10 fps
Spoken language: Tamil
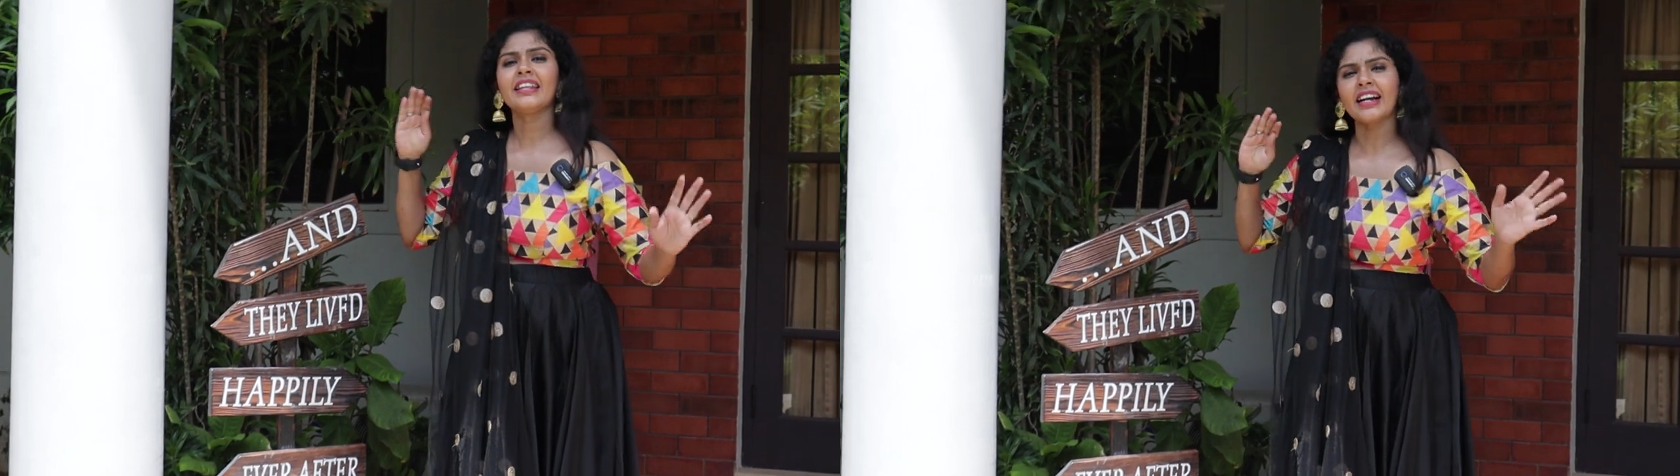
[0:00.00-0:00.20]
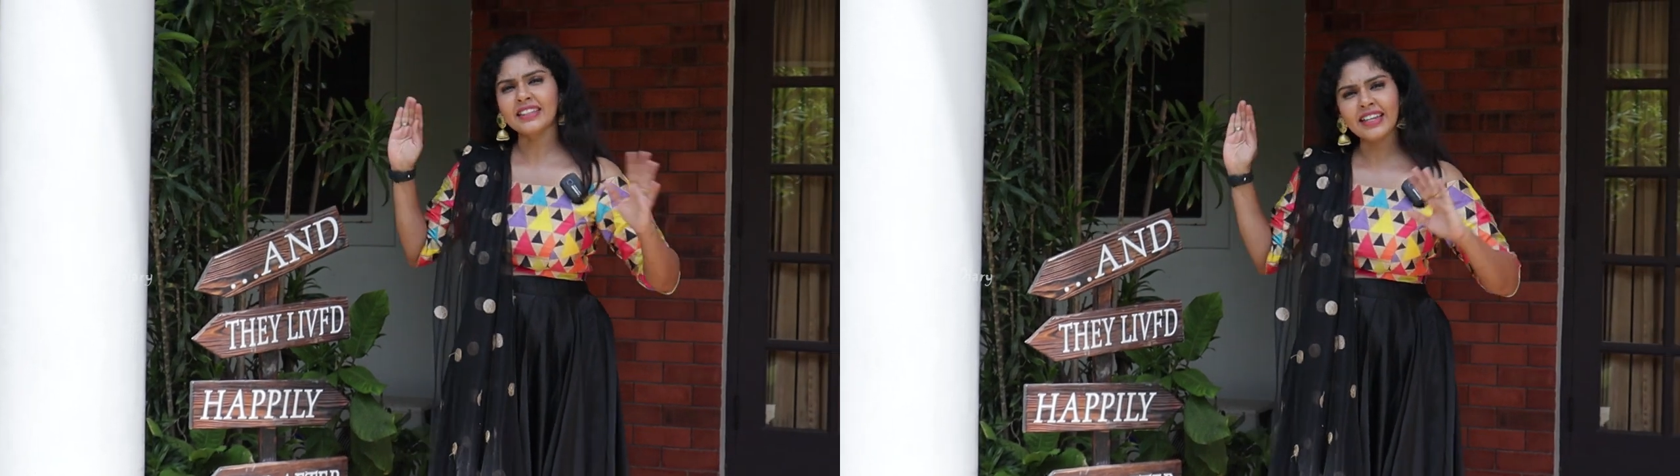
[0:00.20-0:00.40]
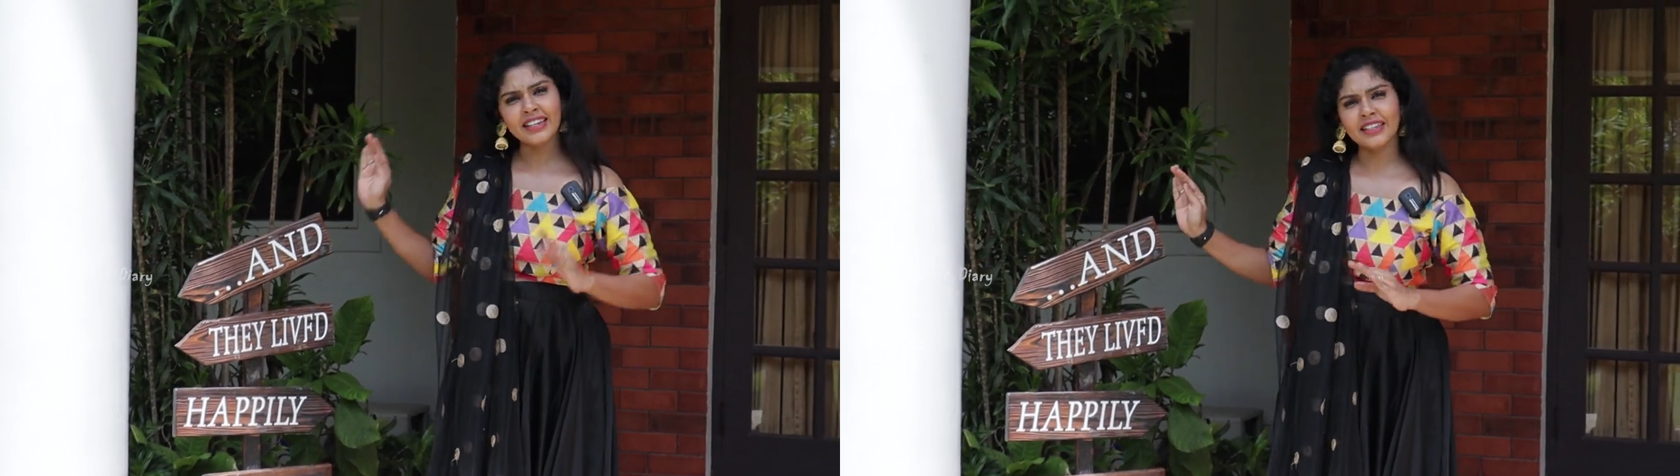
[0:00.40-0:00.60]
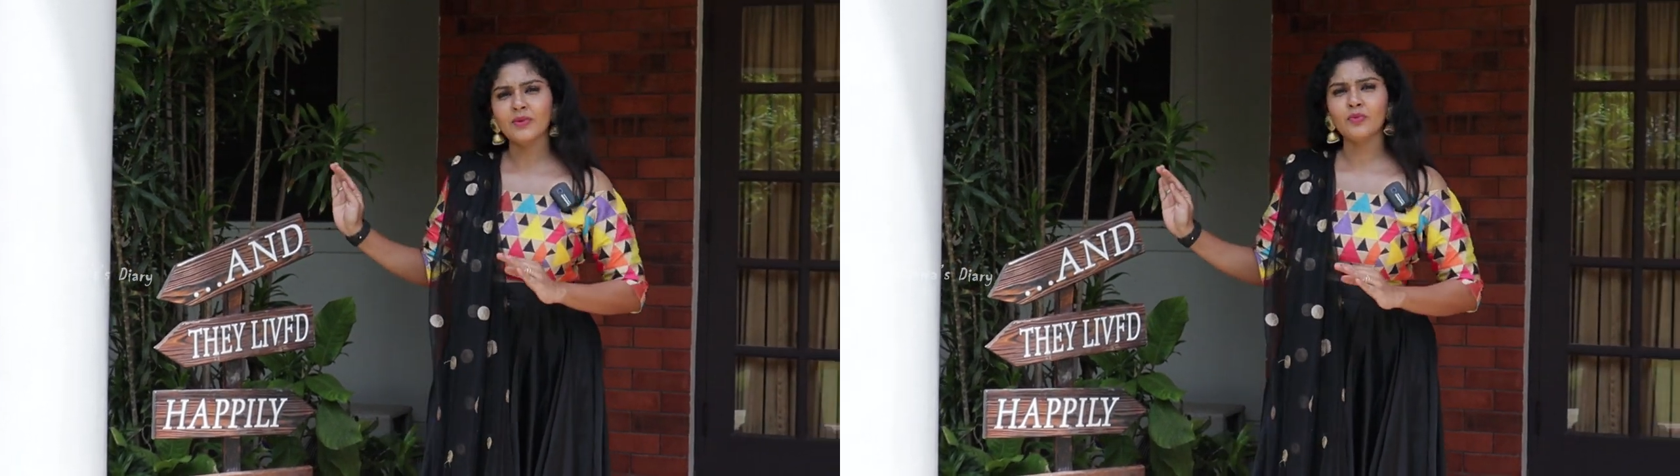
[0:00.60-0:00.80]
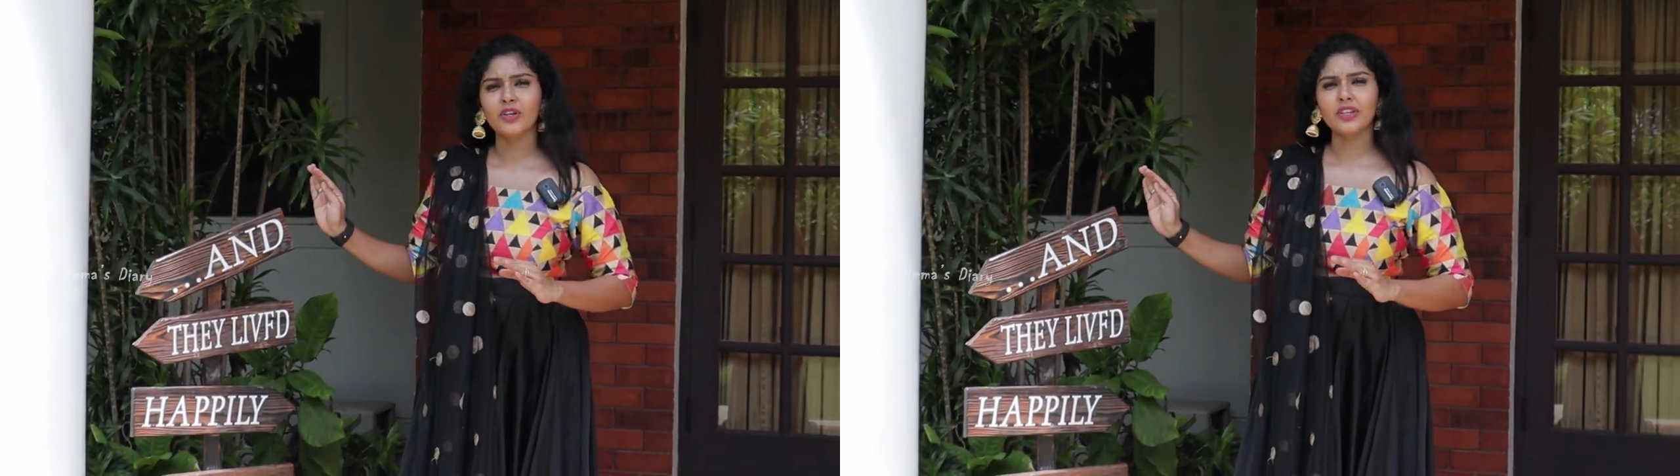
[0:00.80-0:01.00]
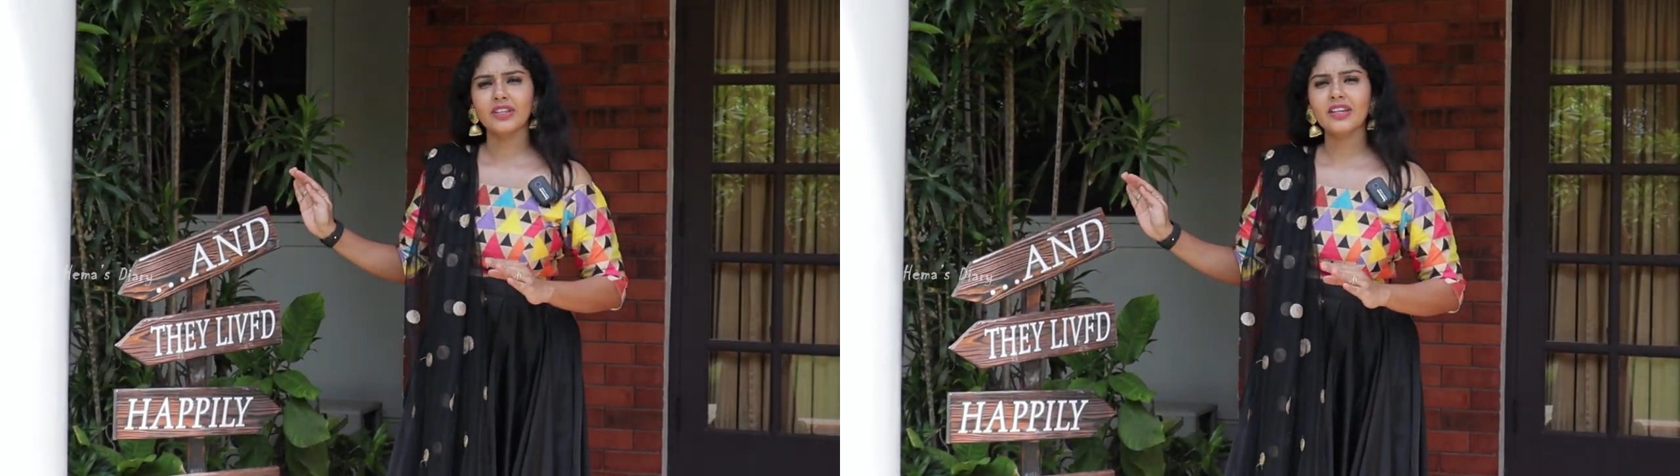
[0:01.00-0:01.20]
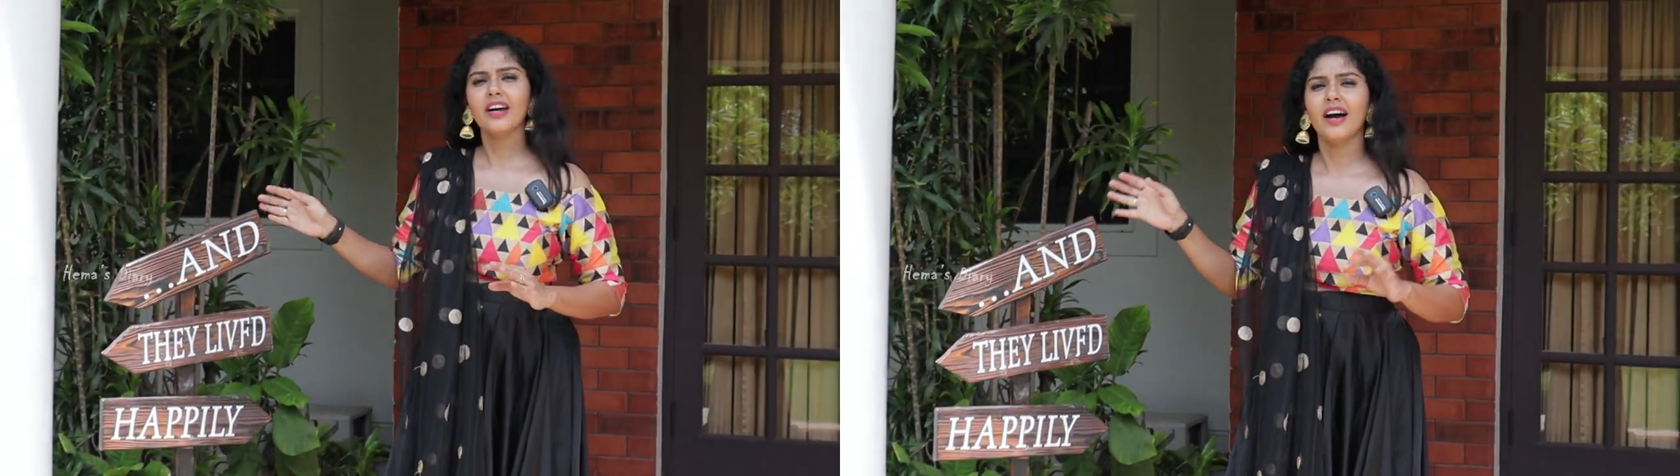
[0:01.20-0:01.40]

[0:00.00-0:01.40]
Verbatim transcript: இந்த கதை இங்கே தான் முடியுது